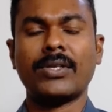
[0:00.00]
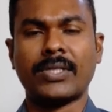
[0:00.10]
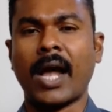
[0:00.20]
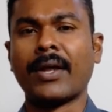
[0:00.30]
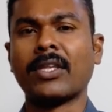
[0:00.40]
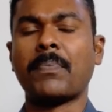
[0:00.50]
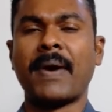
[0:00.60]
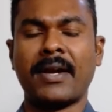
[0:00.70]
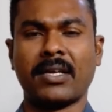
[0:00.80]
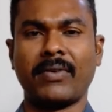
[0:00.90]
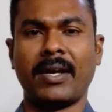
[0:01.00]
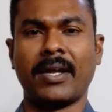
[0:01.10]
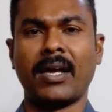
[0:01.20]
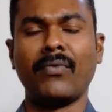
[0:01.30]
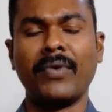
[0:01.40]
సంక్రాంతి పండగకి
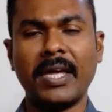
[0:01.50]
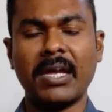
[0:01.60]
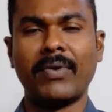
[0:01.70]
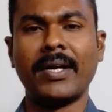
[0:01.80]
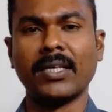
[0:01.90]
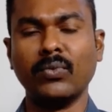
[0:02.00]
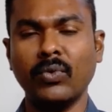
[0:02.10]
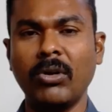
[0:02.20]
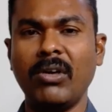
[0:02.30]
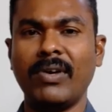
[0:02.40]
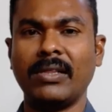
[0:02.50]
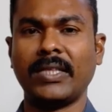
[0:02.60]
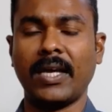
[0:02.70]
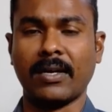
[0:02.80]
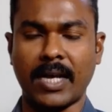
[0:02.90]
వెళ్ళినా వేరే వాటికి ఊళ్ళు వెళ్తే